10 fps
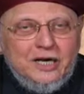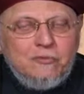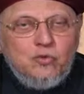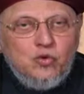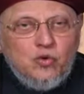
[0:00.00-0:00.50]

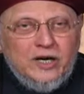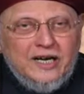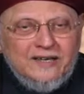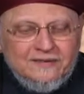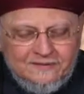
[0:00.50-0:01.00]
من
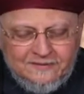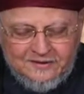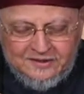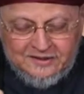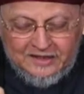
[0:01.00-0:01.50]
الملوك
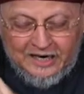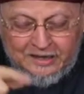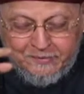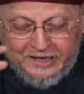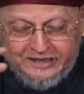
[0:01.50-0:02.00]

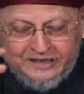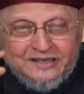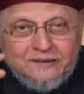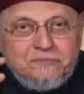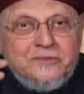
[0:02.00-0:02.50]

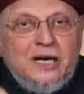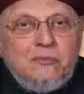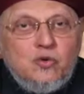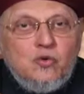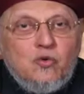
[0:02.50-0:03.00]
الملك من
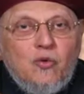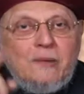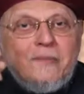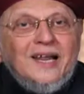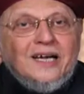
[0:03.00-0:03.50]
الملوك
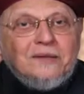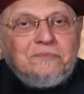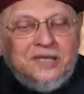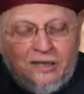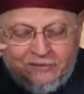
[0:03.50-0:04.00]

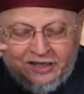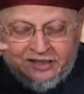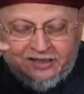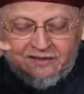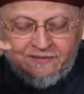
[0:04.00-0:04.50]
والملك من
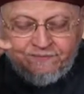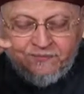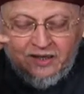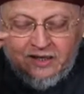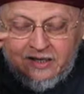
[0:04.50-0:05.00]
الملائكه
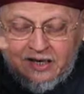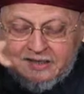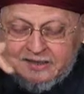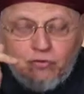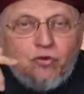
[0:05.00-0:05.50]

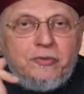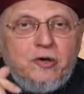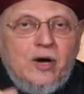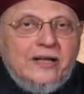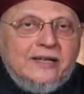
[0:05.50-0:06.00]
آه،
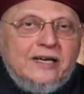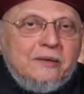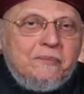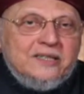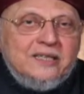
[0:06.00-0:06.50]
سنكمل هذا
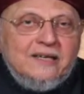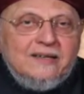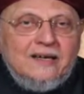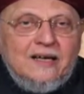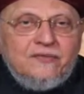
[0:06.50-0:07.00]
لكن بعد
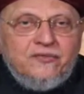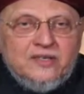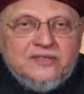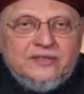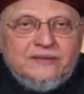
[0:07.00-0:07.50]
هذا
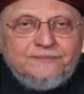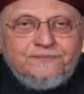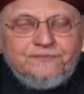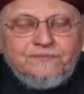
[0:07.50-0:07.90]
الفاصل